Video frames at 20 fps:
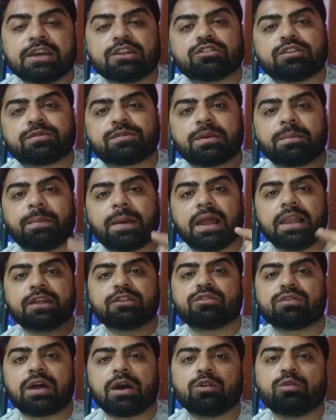सबसे पहले
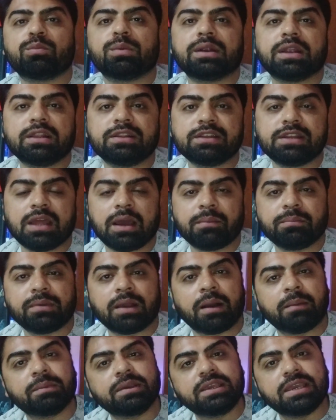तो रानू मंडल जी ने हम
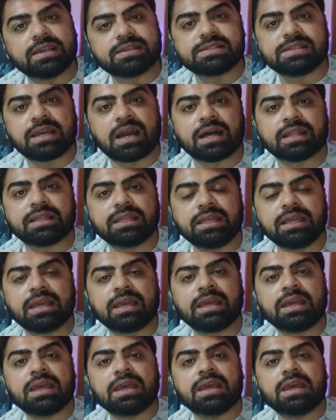हमें ये सिखाती हैं